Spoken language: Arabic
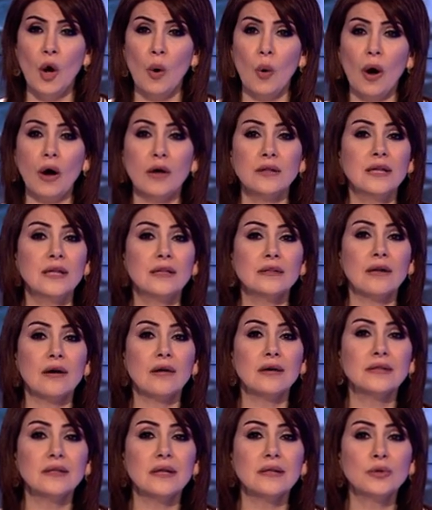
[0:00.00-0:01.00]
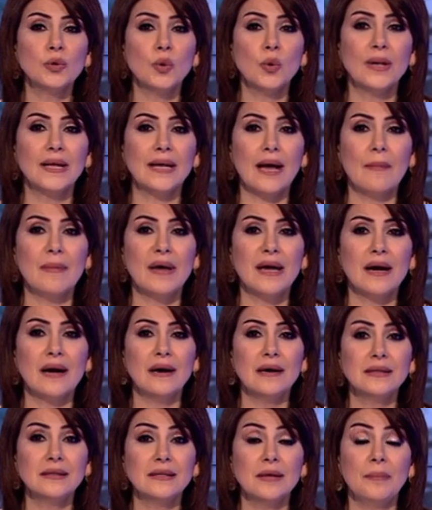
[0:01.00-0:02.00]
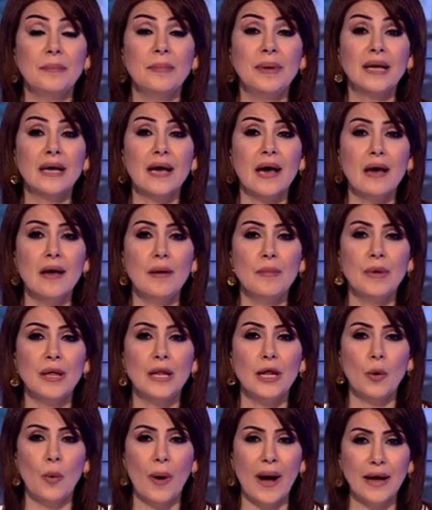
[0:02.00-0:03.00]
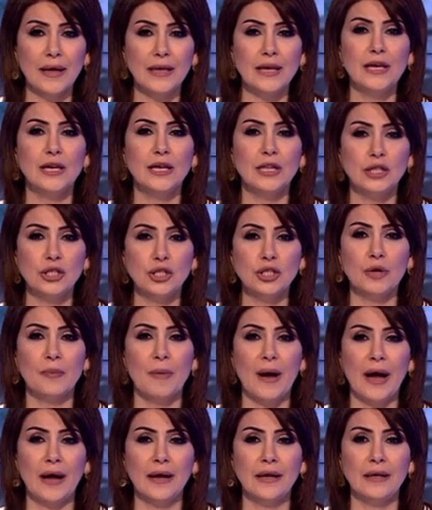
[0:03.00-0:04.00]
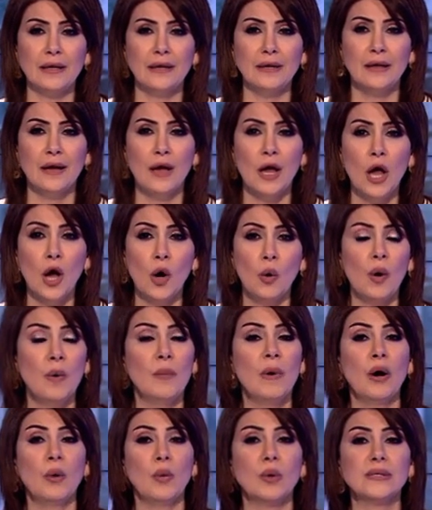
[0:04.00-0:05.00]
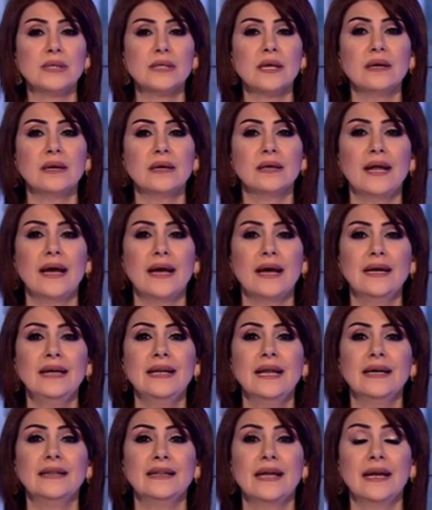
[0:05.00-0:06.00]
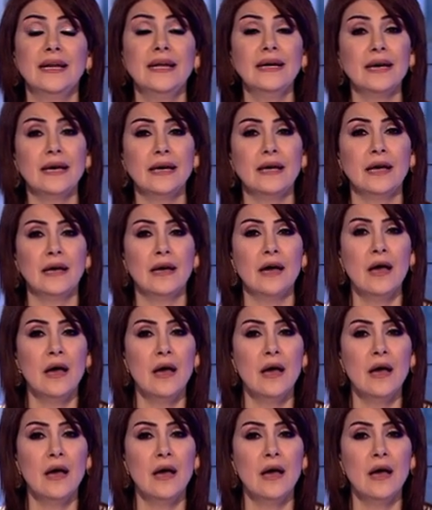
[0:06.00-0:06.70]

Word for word: وقد التقطته الكاميرات بكامل وعيه الاجتماعي وما وصلنا إلى تاريخه